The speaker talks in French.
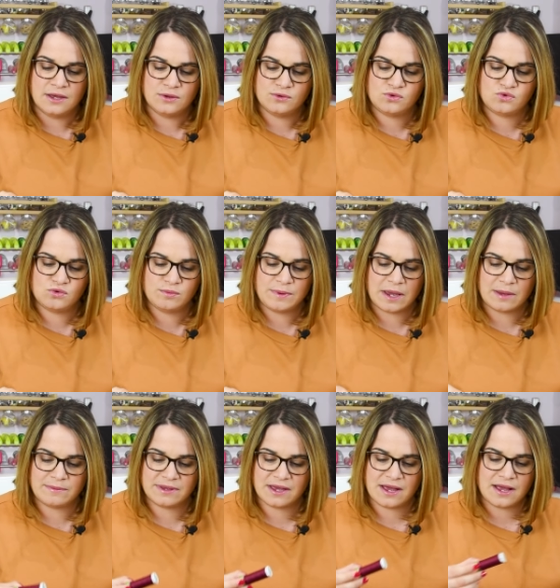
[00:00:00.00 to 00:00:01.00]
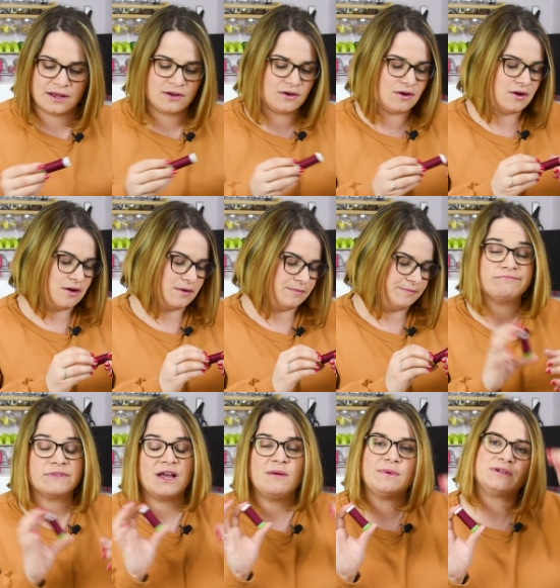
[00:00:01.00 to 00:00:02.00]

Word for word: Super bien raccord. Hein,